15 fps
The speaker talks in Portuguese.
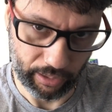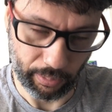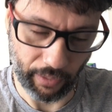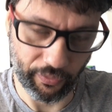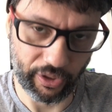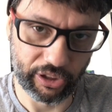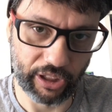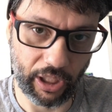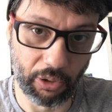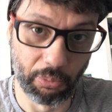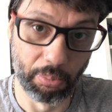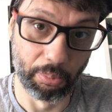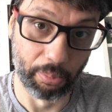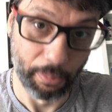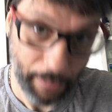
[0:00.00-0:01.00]
para fechar
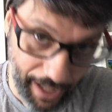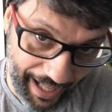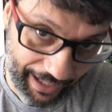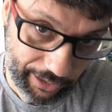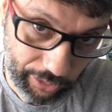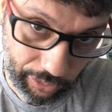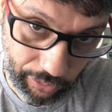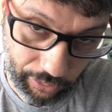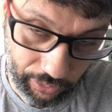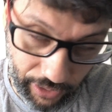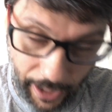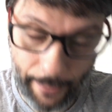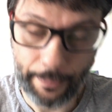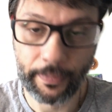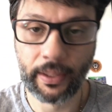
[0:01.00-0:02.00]
um braço,
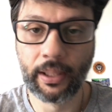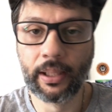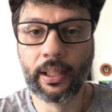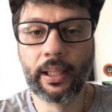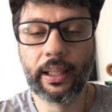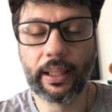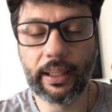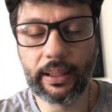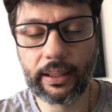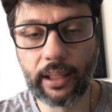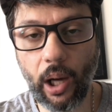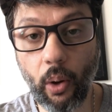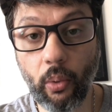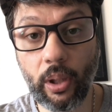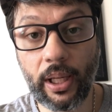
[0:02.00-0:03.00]
né?
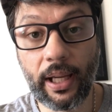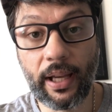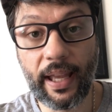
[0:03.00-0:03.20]
Então,